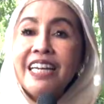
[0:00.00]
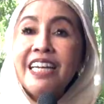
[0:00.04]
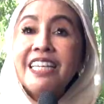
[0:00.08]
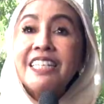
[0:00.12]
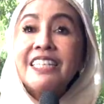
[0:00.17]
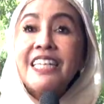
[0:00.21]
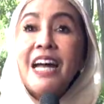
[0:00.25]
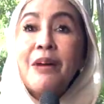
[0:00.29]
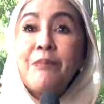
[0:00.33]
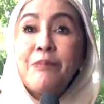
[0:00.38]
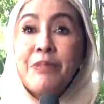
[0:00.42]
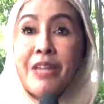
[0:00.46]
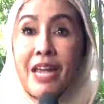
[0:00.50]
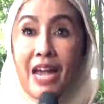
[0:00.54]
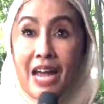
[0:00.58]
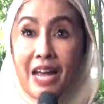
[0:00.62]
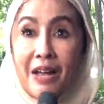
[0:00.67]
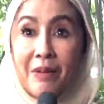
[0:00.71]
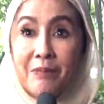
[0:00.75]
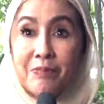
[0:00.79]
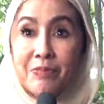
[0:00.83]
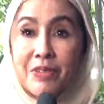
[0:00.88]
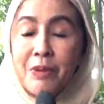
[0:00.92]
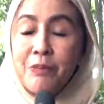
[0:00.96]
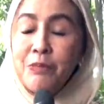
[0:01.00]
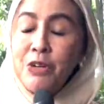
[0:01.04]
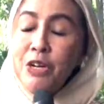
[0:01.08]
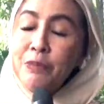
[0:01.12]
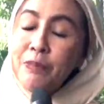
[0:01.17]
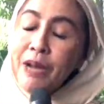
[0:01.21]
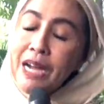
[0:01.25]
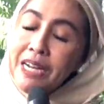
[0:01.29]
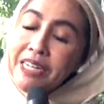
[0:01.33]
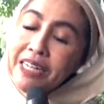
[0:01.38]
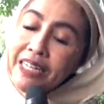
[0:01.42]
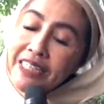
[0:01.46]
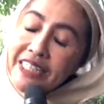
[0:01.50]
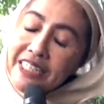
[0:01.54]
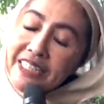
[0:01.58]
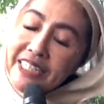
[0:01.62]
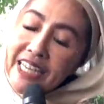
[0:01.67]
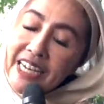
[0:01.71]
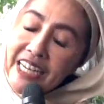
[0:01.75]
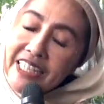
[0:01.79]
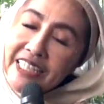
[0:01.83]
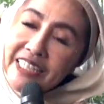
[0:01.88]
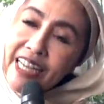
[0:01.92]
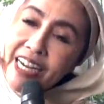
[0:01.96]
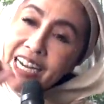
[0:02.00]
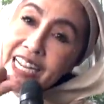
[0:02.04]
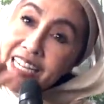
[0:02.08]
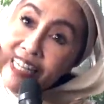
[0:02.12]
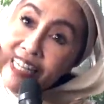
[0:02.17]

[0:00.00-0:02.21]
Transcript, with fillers: uh, hitamnya, belum ada sejarah-sejarah